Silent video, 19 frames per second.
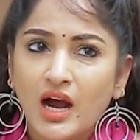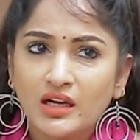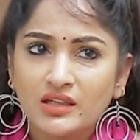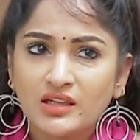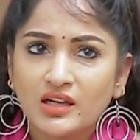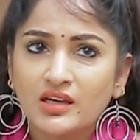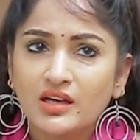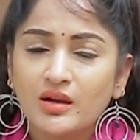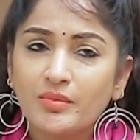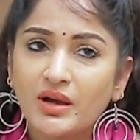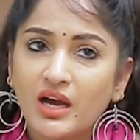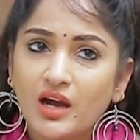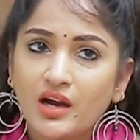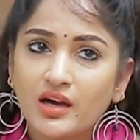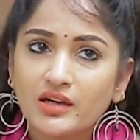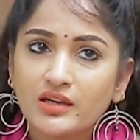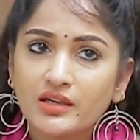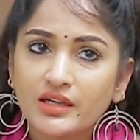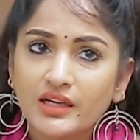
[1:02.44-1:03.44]
ఆటంకమా
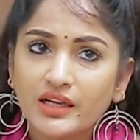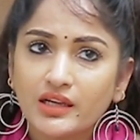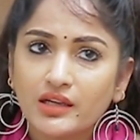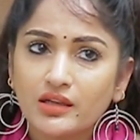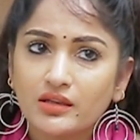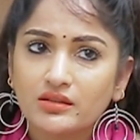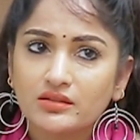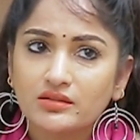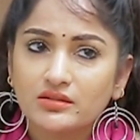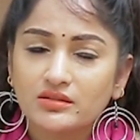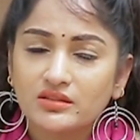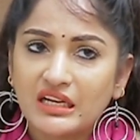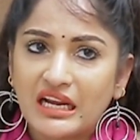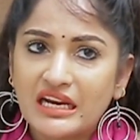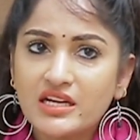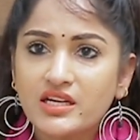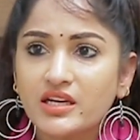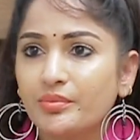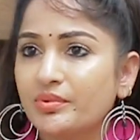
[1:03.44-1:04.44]
అంటే
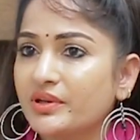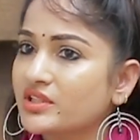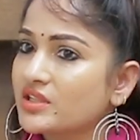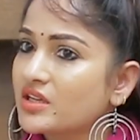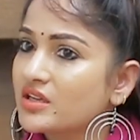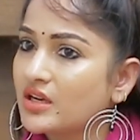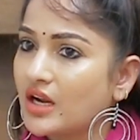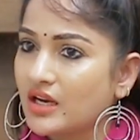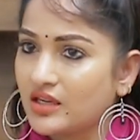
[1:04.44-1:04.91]
నైంటీ పర్సెంట్